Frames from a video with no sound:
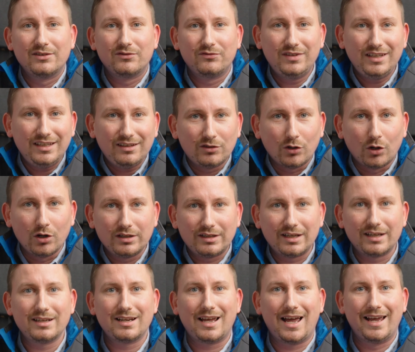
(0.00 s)
Wie soll
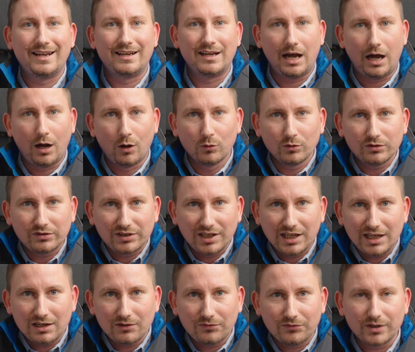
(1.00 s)
denn eine
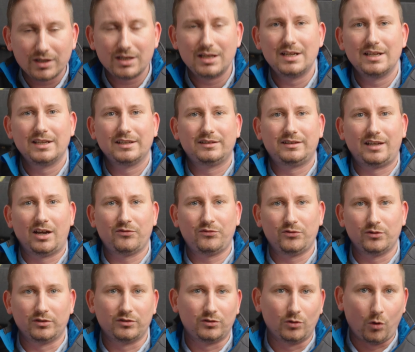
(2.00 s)
Aushilfe
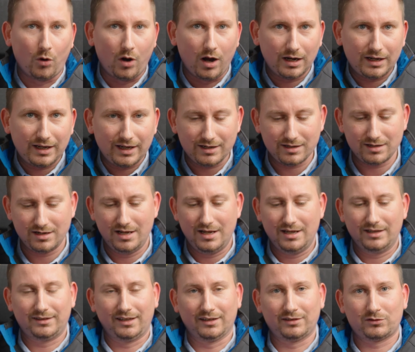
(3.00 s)
dafür sorgen,
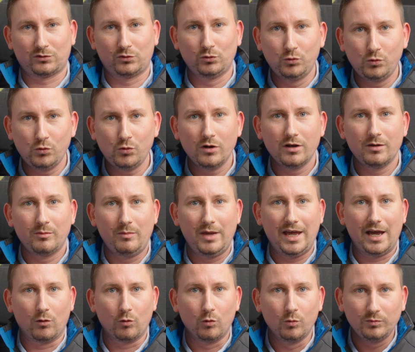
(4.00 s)
dass du
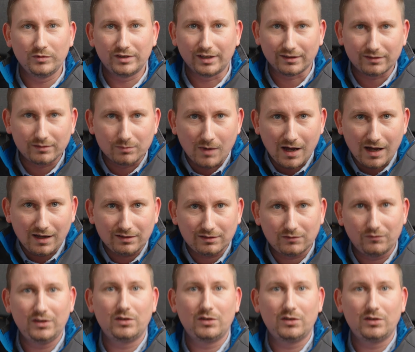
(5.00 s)
mehr Umsatz machst?